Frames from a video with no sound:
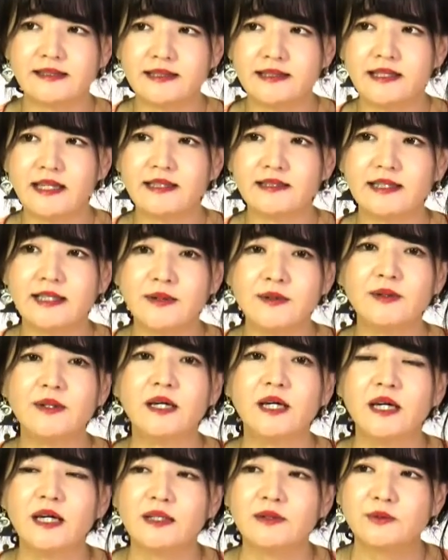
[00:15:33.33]
辛さを
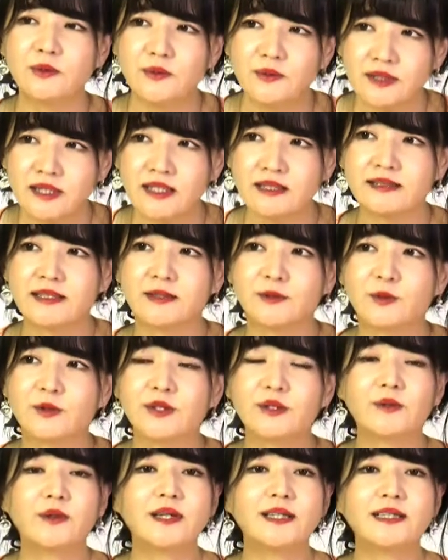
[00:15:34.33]
どうやって乗
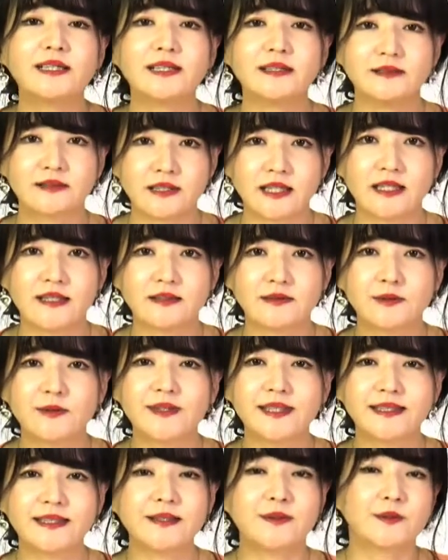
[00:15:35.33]
り越えられるか、どう
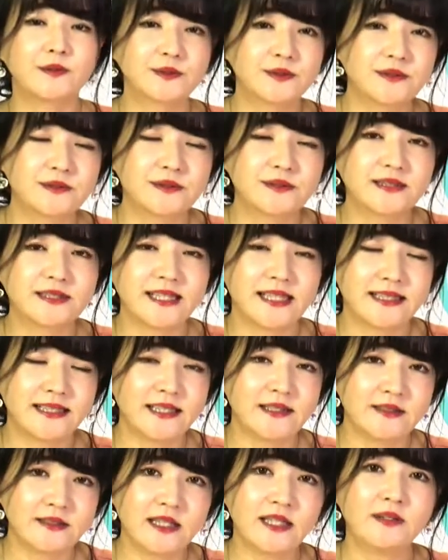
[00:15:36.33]
やって克服してい
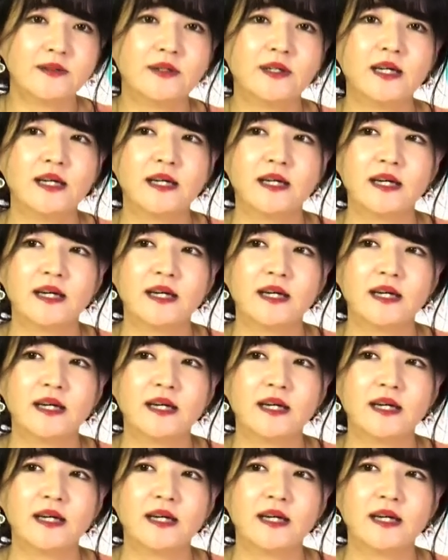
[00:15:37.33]
けるかを、